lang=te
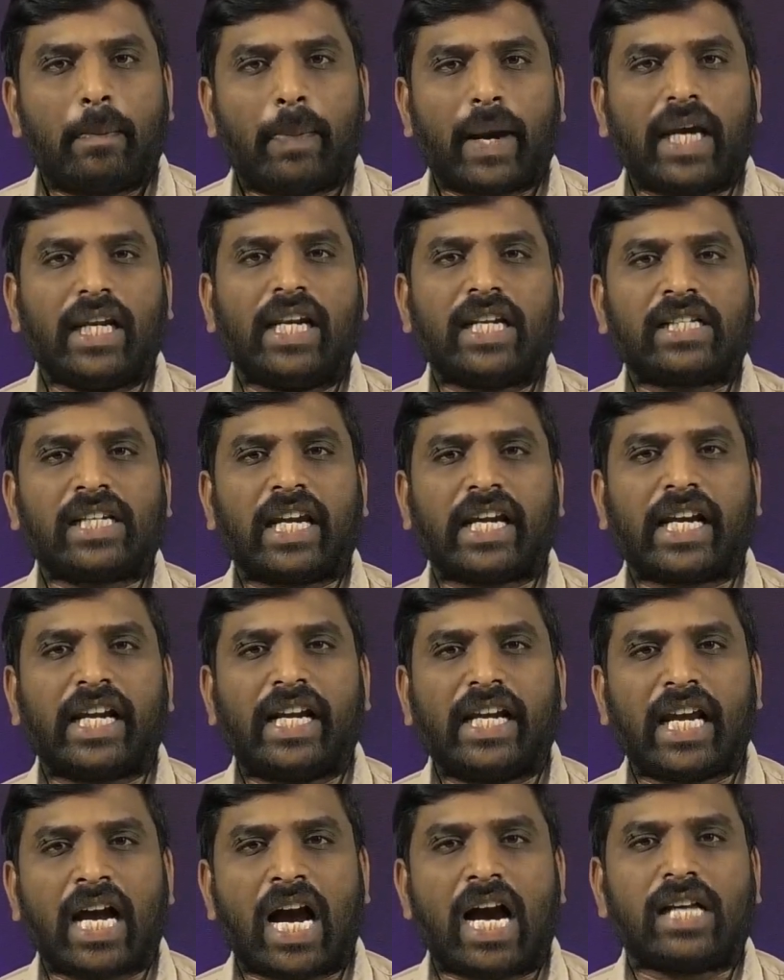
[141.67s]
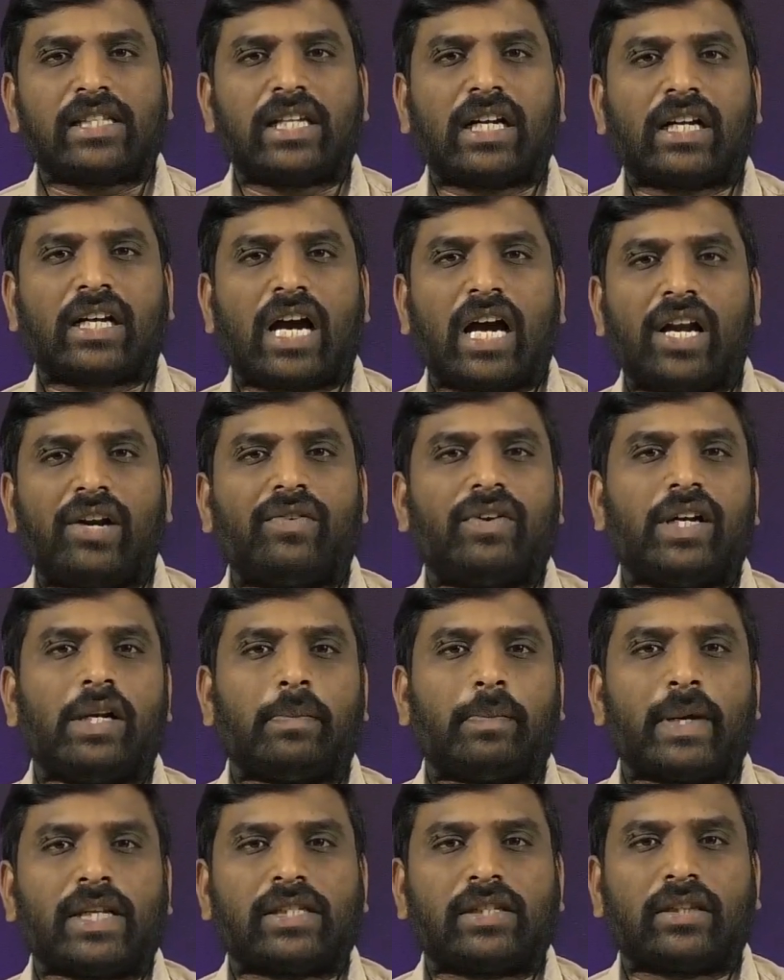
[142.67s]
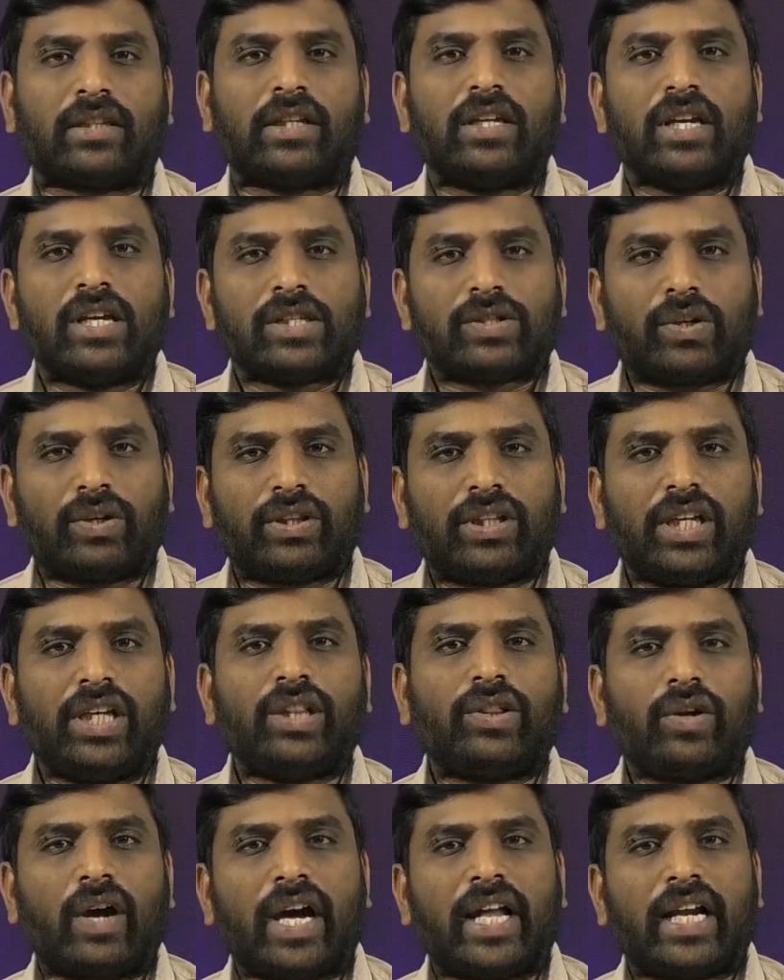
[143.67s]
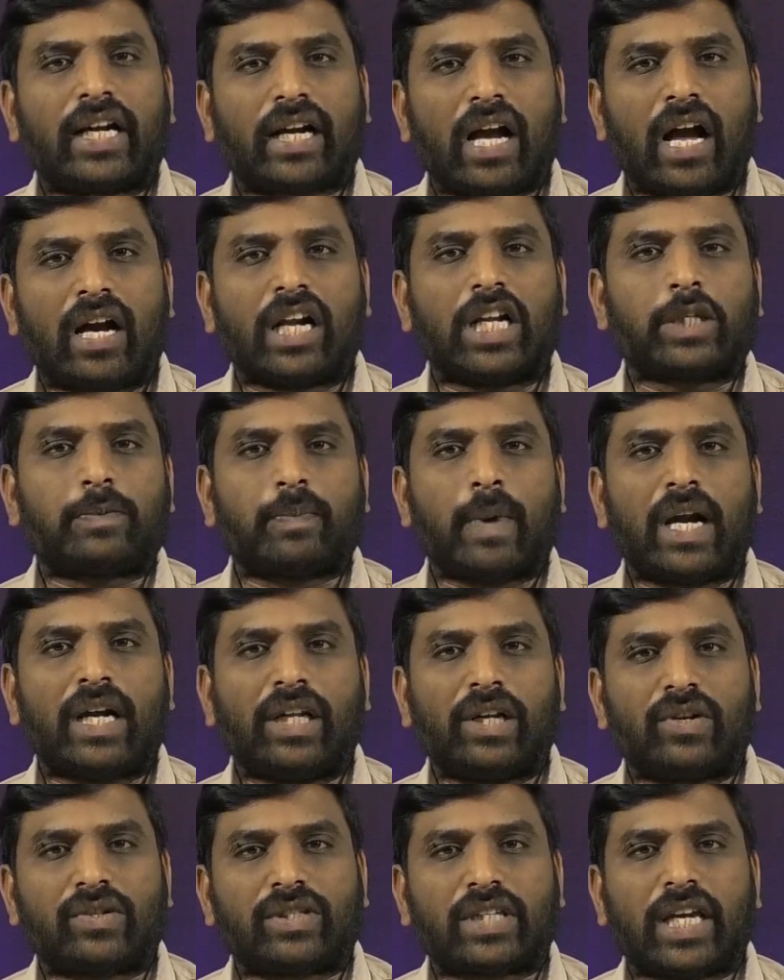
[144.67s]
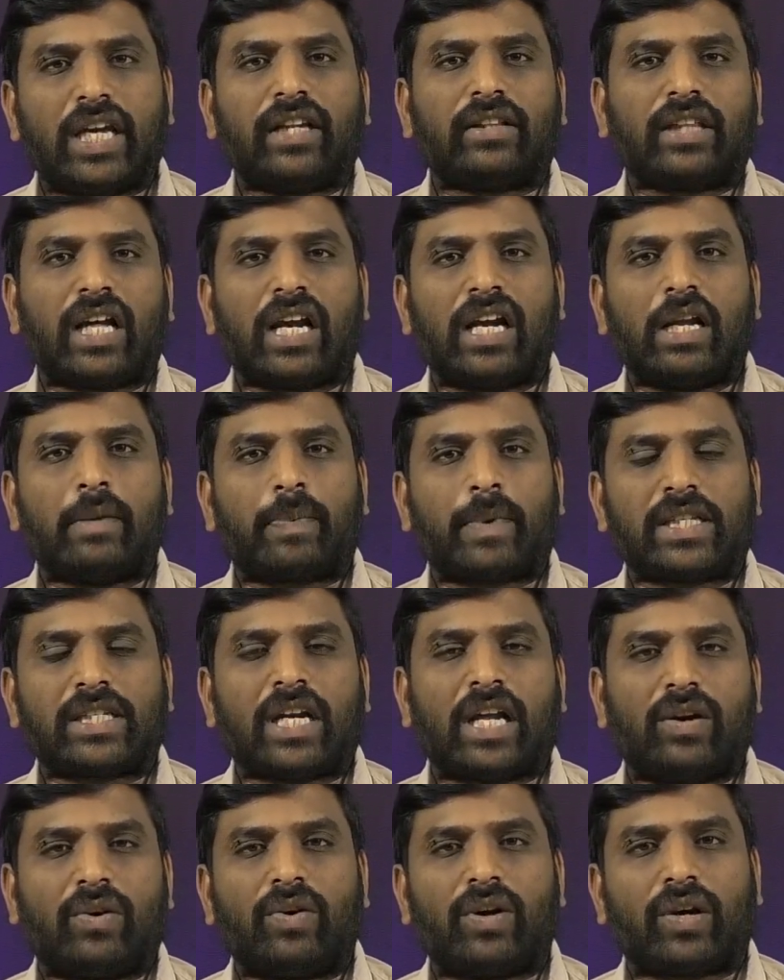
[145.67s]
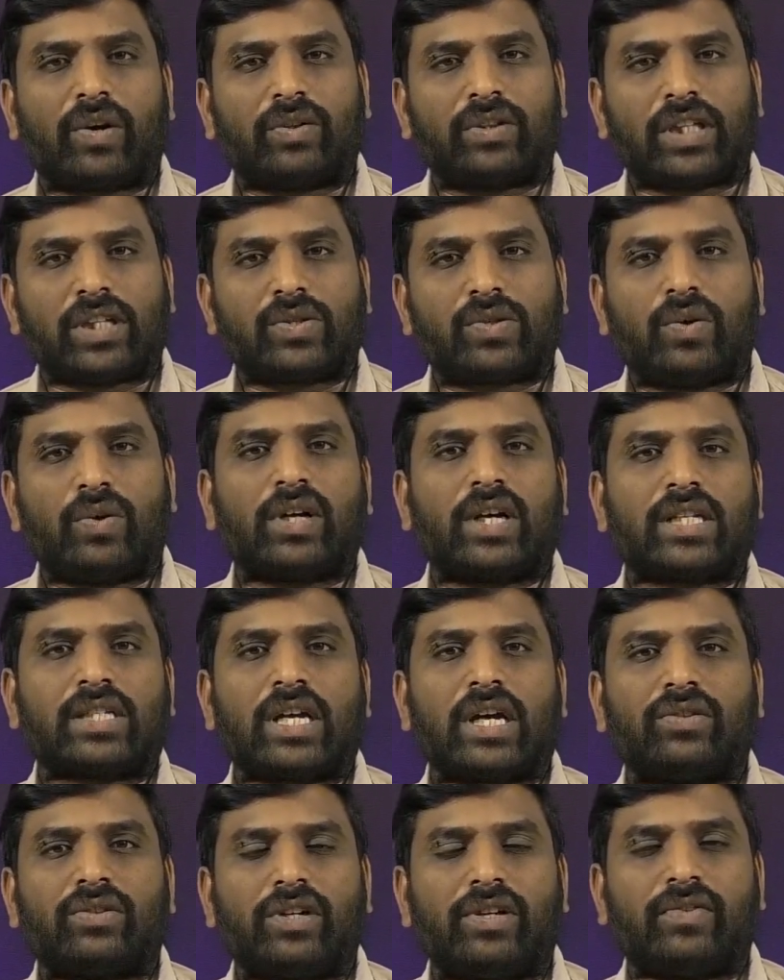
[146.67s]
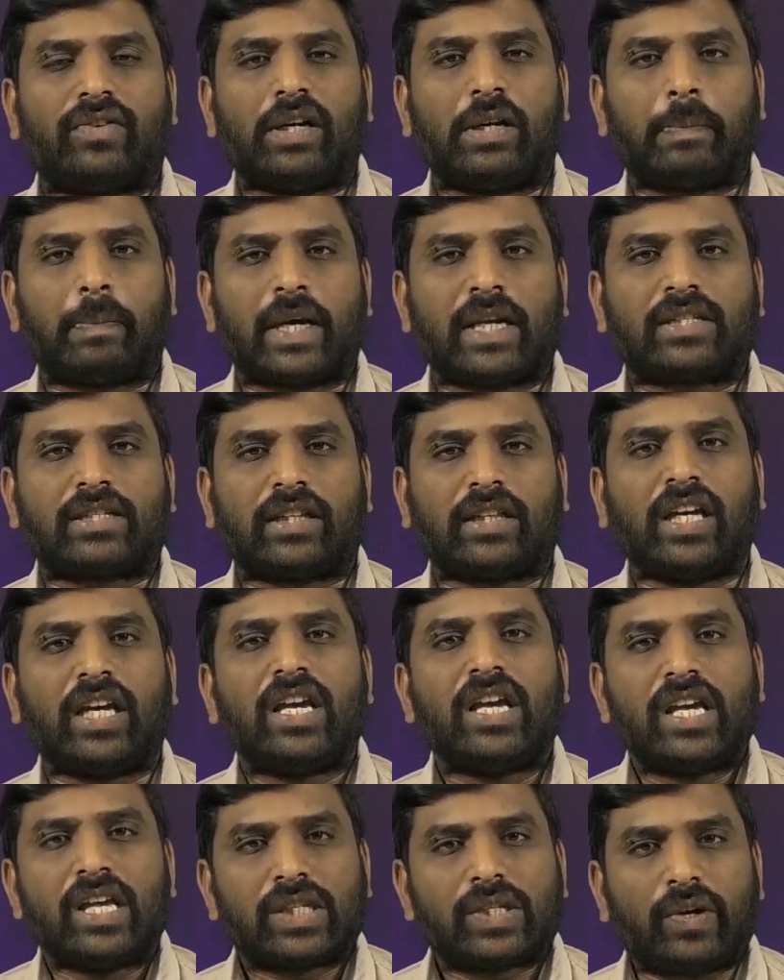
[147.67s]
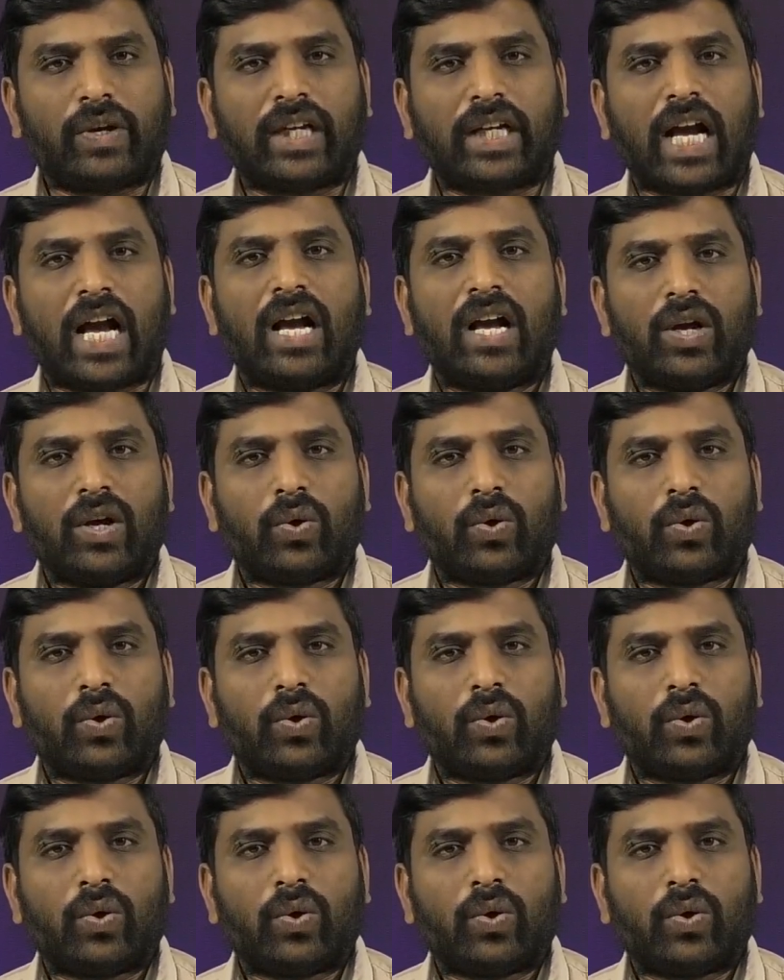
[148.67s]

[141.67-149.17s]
పైలశేఖర్ రెడ్డి హాజరు కానటువంటి పరిస్థితి సో దీంతో ఆయన కాంగ్రెస్ పార్టీలో చేరుతారనే ప్రచారం కూడా కొంత జోరుగా సాగుతున్నటువంటి పరిస్థితి సో ఇక